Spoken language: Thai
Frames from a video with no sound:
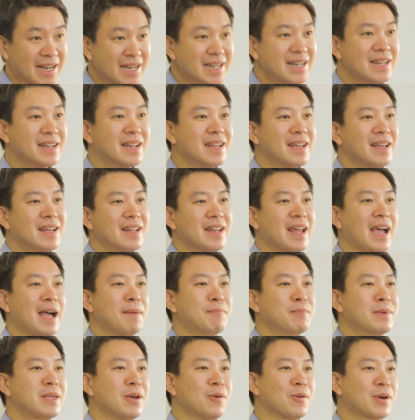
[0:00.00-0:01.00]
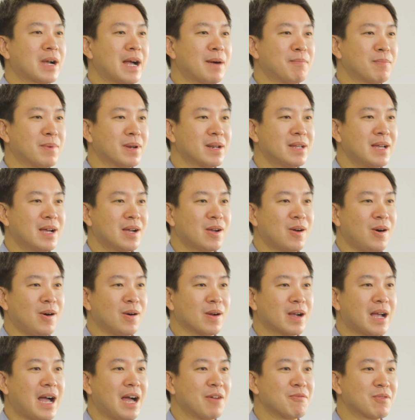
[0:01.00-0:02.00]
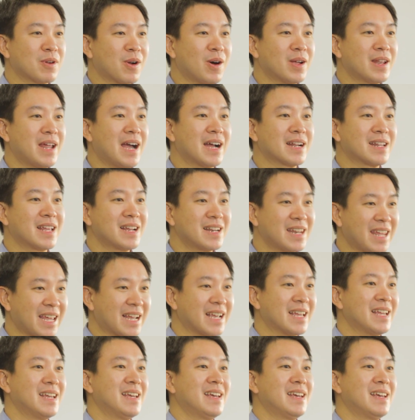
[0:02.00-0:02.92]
ยนนะครับเกี่ยวกับเรื่องของการวิเคราะห์ทางเทคนิค